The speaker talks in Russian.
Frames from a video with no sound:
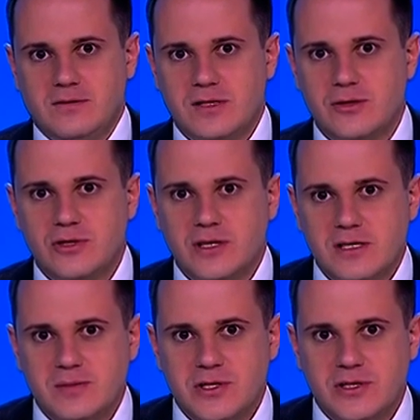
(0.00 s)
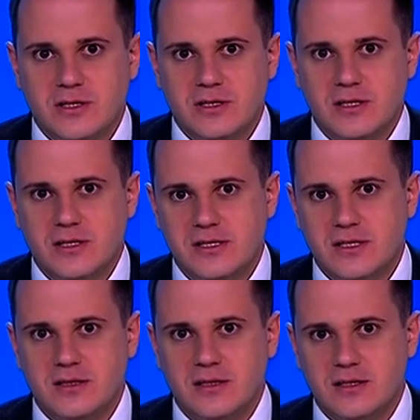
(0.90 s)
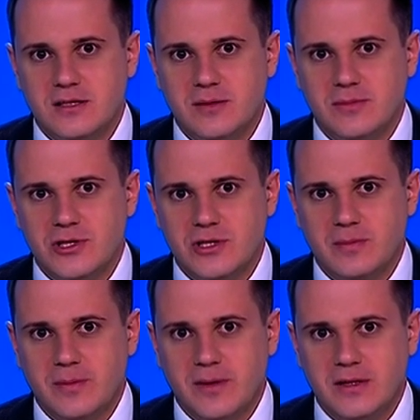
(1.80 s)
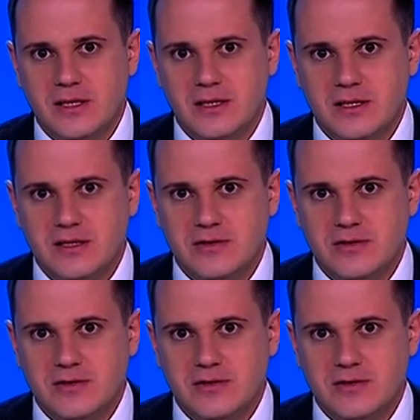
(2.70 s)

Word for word: В воздушно-космических силах необычное пополнение.